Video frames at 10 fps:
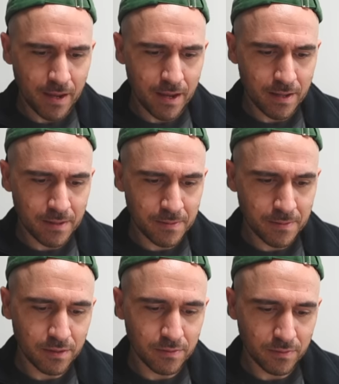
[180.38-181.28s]
Hein?
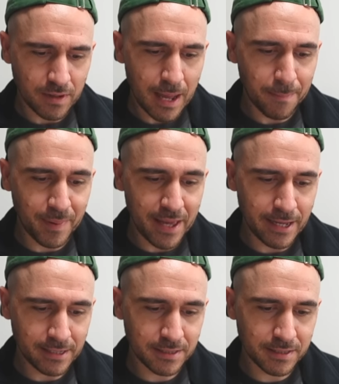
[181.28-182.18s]
Voilà,
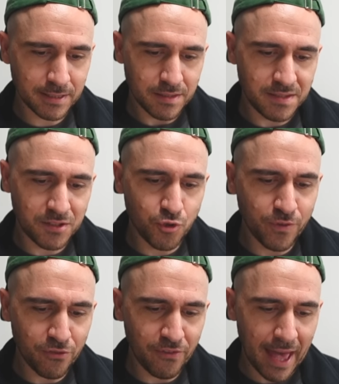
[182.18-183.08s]
PS, si tu
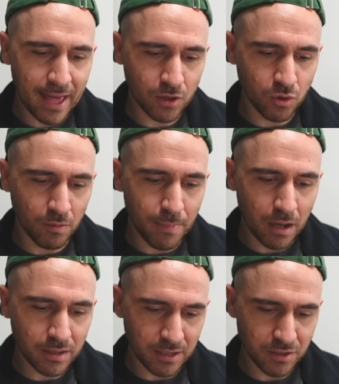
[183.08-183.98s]
veux faire un
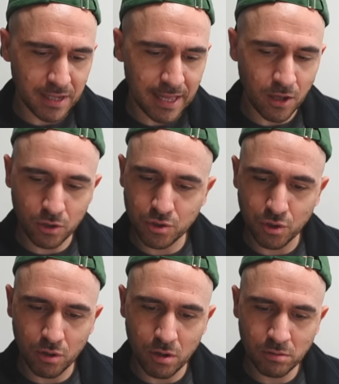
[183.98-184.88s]
combat dans un
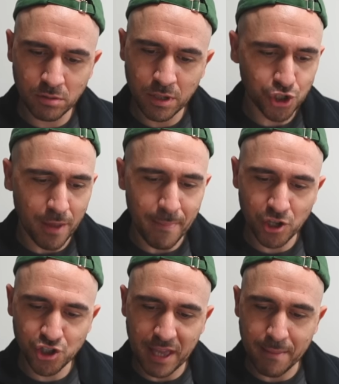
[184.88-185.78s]
octogone, je te
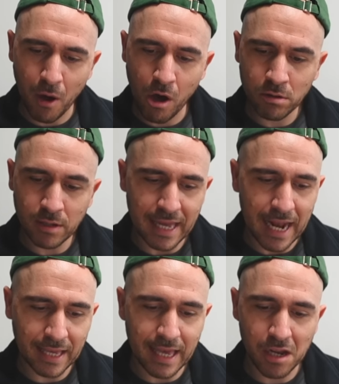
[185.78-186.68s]
mange tes morts et
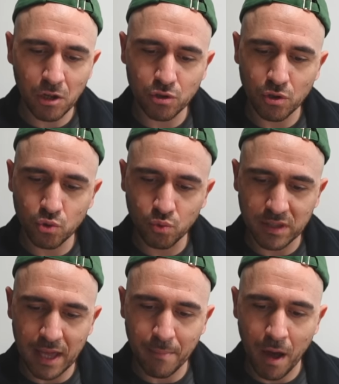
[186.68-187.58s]
la calotte de tout
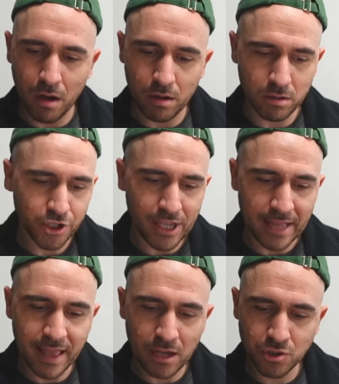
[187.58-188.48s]
tes mort. Je
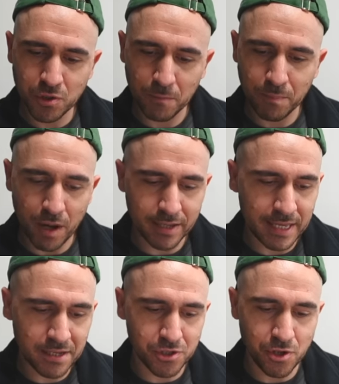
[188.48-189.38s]
t'attends sur le
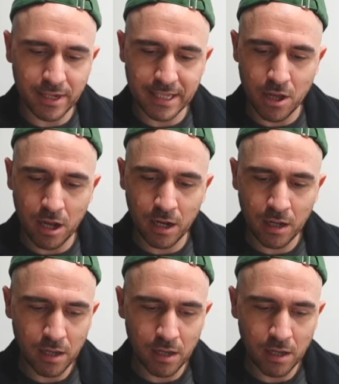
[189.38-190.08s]
parking du Lidl.